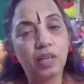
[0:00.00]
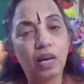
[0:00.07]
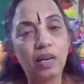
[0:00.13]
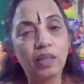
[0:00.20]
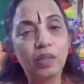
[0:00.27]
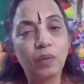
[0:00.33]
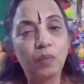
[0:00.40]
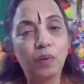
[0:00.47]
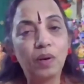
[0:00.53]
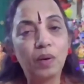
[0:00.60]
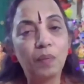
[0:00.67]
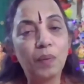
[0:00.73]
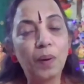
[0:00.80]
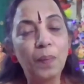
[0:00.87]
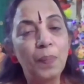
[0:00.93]
தியானத்தை
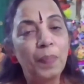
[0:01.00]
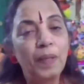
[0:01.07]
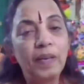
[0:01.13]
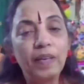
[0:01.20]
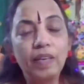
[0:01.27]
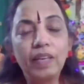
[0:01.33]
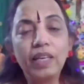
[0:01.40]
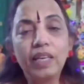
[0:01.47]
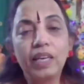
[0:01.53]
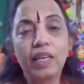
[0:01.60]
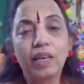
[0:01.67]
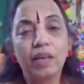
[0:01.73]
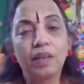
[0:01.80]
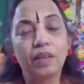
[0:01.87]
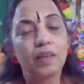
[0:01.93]
மூலியமா இன்னைக்கு
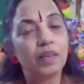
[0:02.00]
என்ன